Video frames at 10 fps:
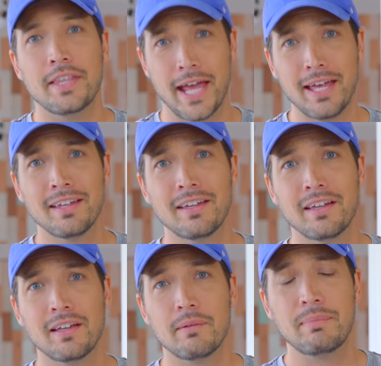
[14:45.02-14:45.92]
ね、
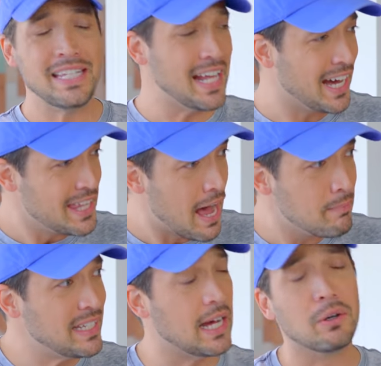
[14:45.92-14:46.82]
みんなが
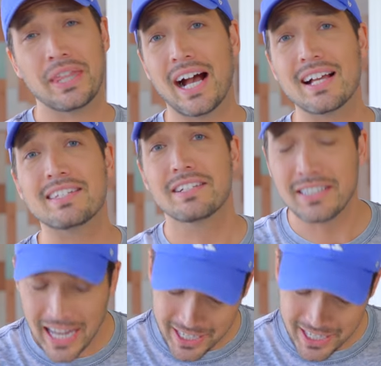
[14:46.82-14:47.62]
涙を流すぐ